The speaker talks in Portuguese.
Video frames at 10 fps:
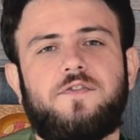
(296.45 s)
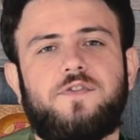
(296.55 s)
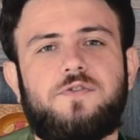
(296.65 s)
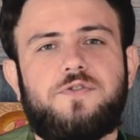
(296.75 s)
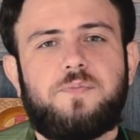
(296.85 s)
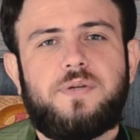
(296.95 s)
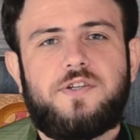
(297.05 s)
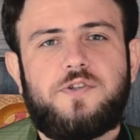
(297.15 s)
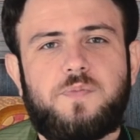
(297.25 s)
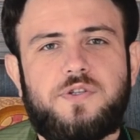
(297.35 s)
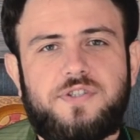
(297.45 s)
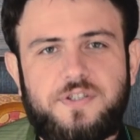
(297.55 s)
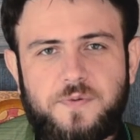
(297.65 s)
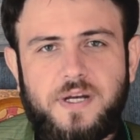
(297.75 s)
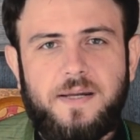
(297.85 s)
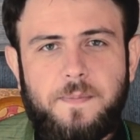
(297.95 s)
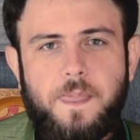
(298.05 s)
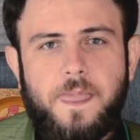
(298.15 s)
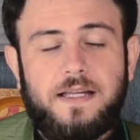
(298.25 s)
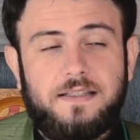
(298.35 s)
Filho de peixe, peixinho é.
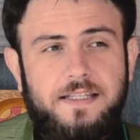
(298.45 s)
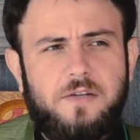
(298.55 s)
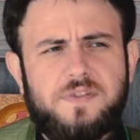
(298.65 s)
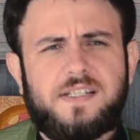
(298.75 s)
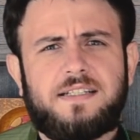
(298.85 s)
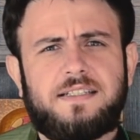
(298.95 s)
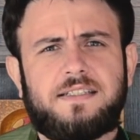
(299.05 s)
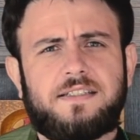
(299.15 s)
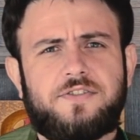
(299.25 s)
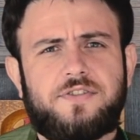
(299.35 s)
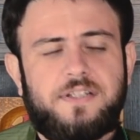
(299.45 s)
Deus é grande,